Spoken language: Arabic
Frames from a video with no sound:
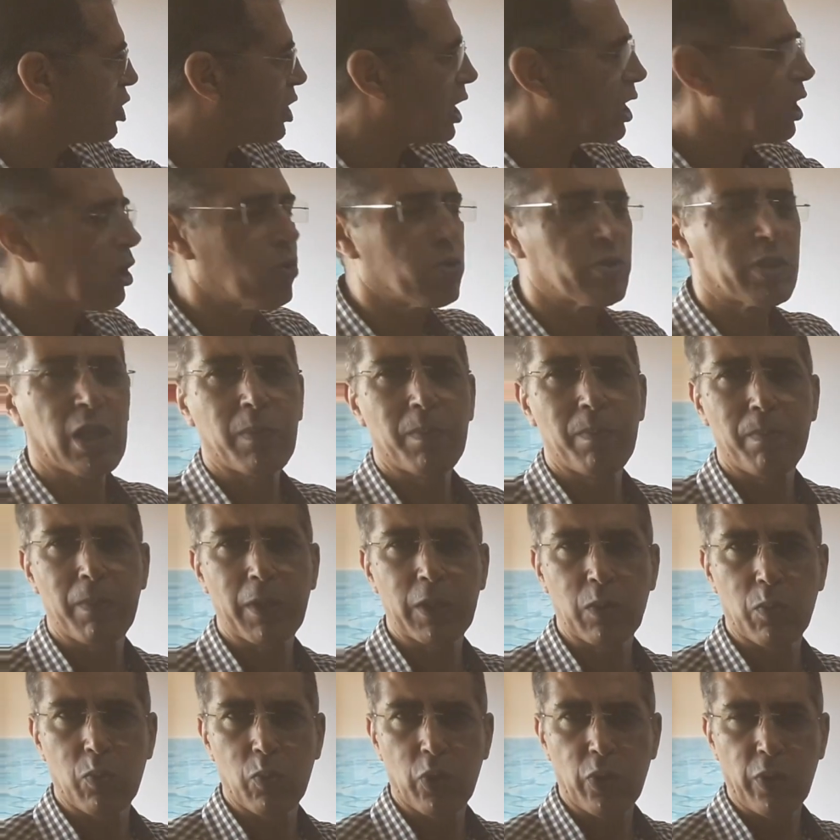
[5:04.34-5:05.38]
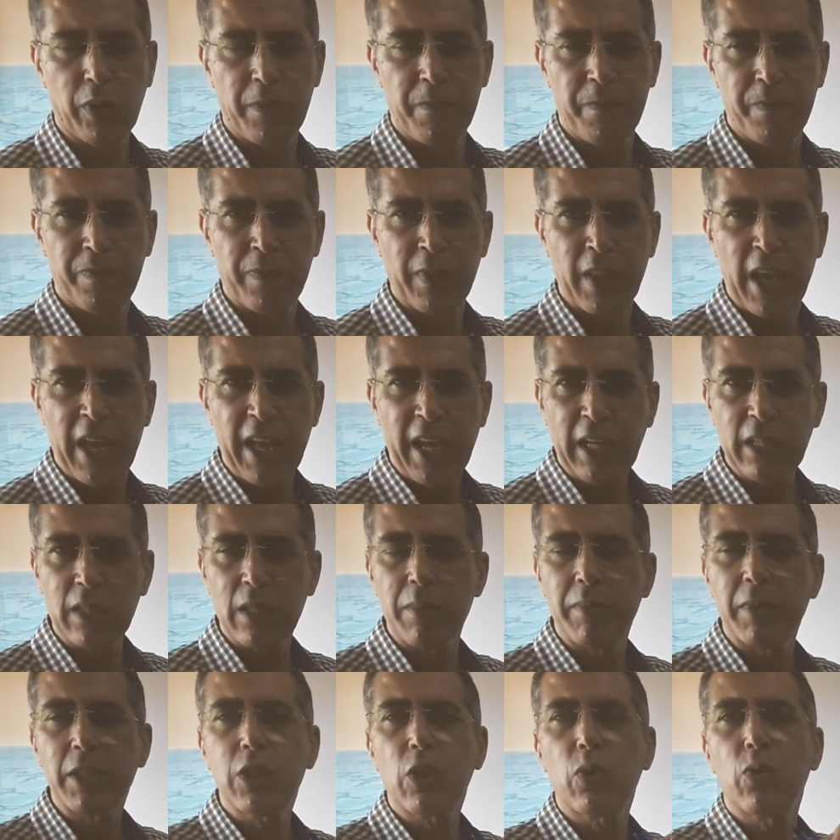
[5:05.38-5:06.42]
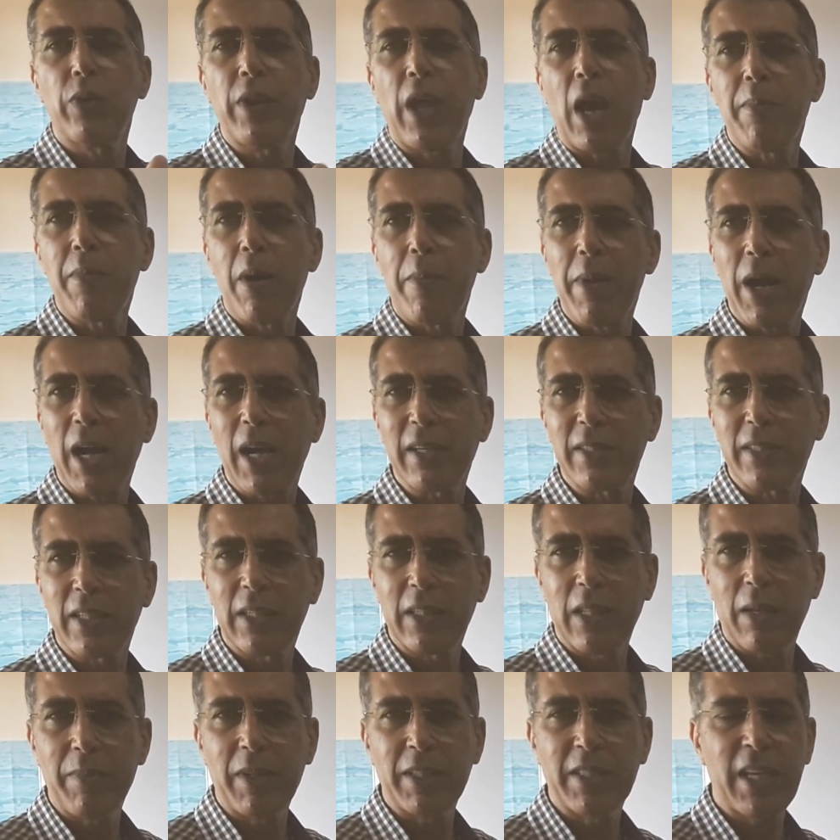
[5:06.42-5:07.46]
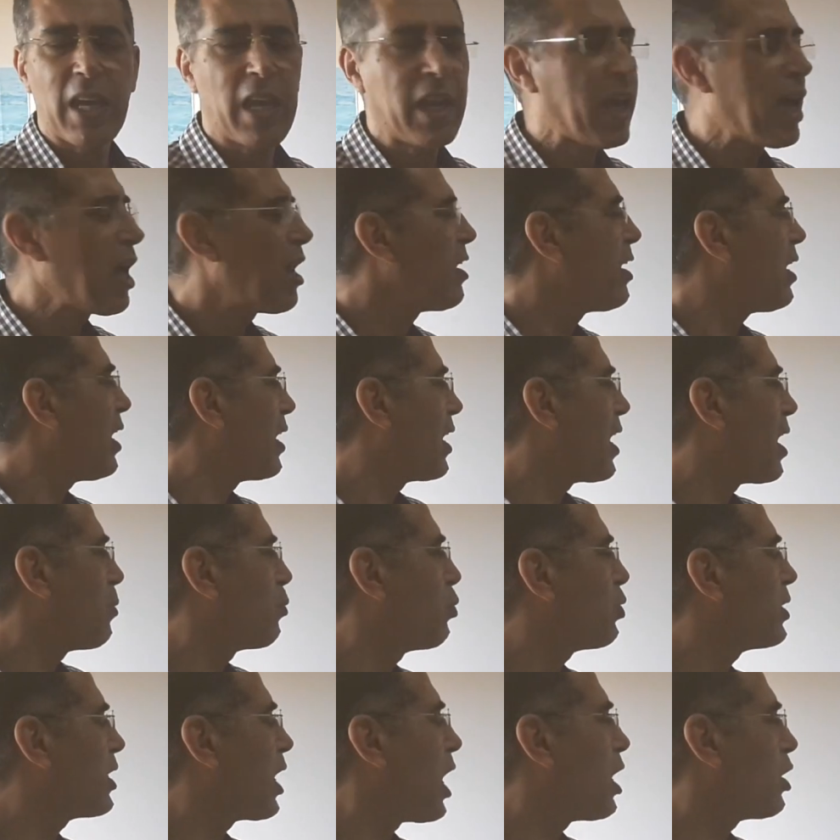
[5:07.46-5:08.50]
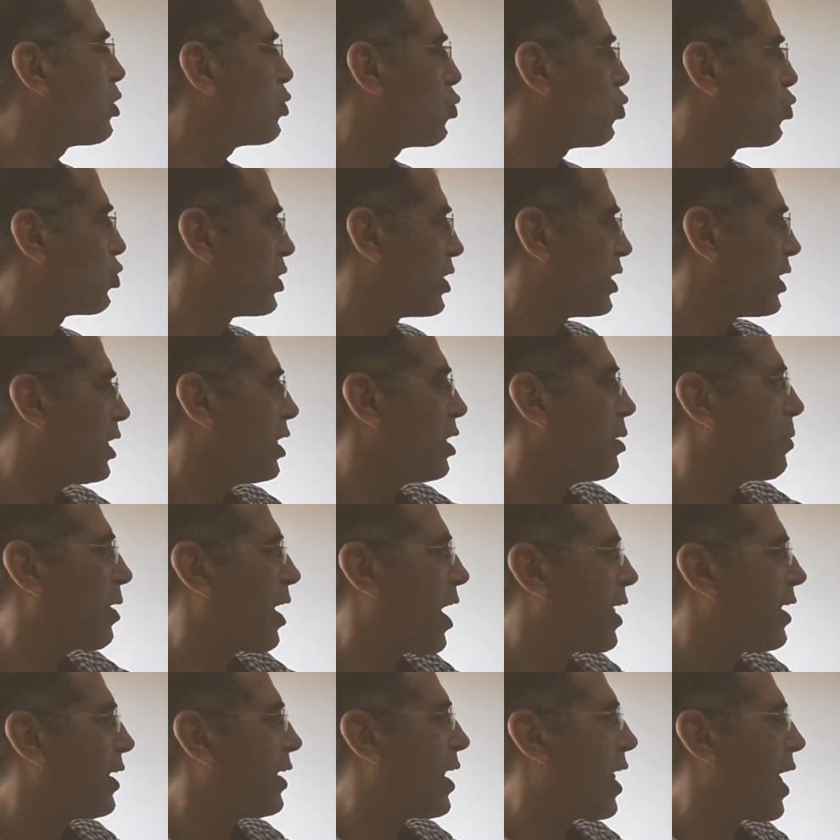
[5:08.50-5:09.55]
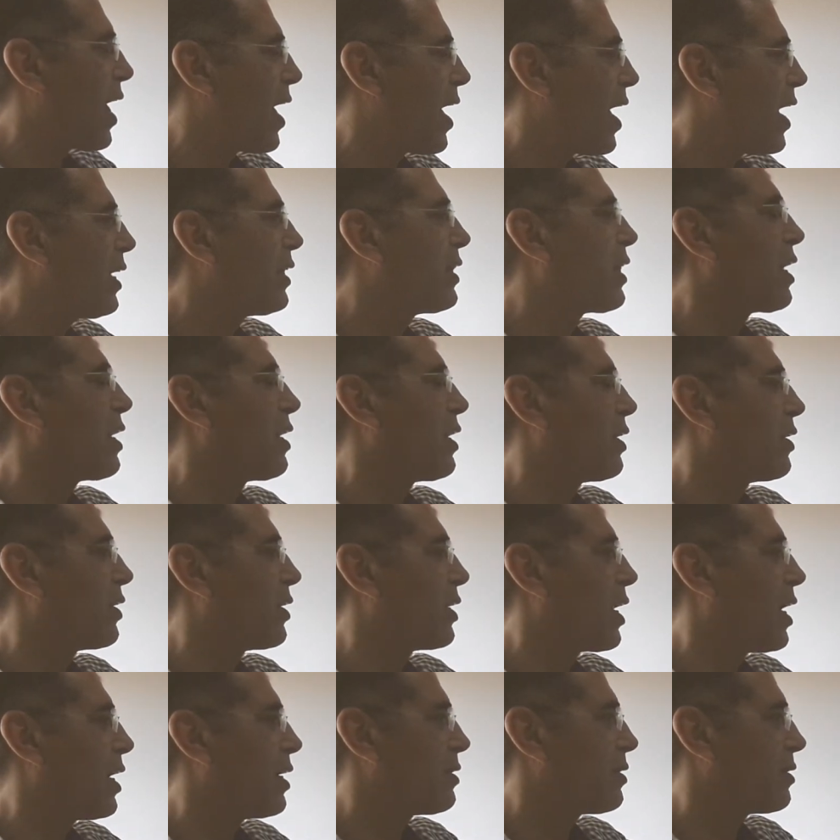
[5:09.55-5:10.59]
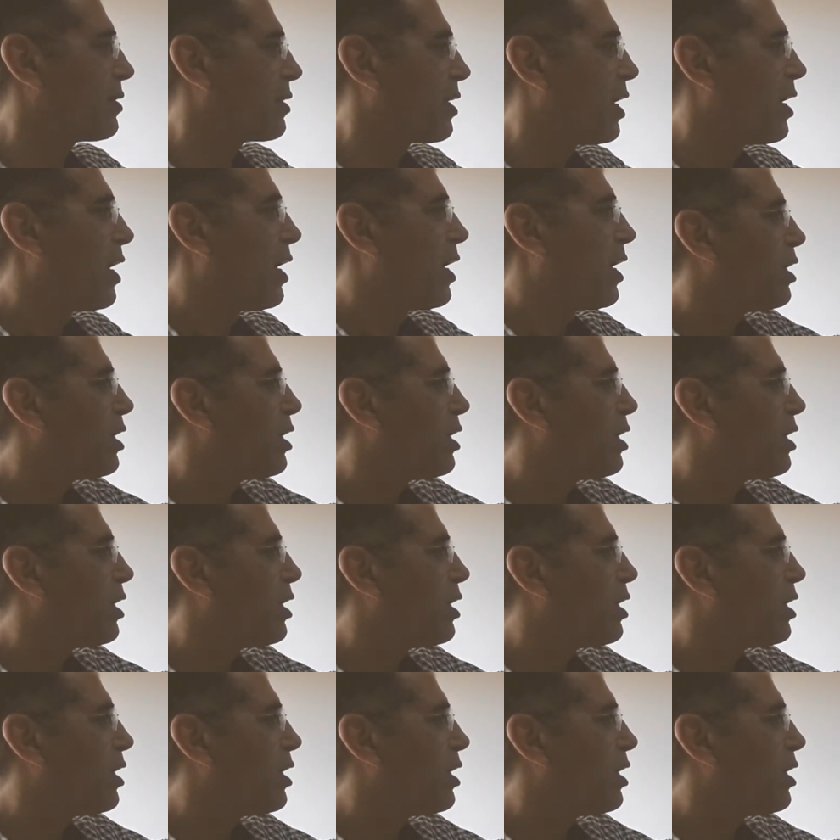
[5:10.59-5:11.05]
الشكل وجانب المضمون عندما تكون أمام قصيدة مثلا لابد أن تشير بأن هذا النص